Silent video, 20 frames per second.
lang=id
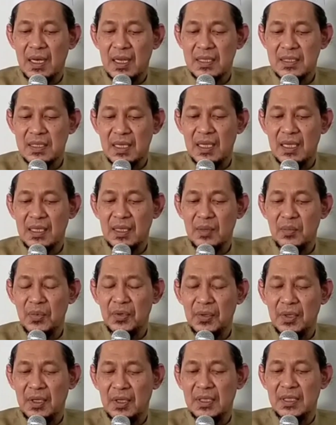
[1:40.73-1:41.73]
Saiki
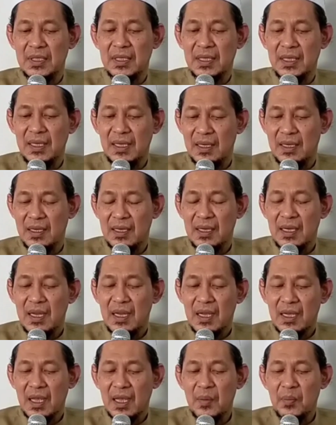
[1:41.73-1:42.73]
dan
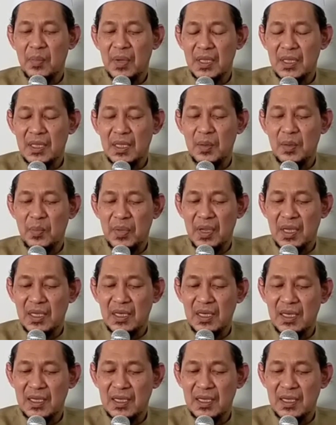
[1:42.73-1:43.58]
kapan TPK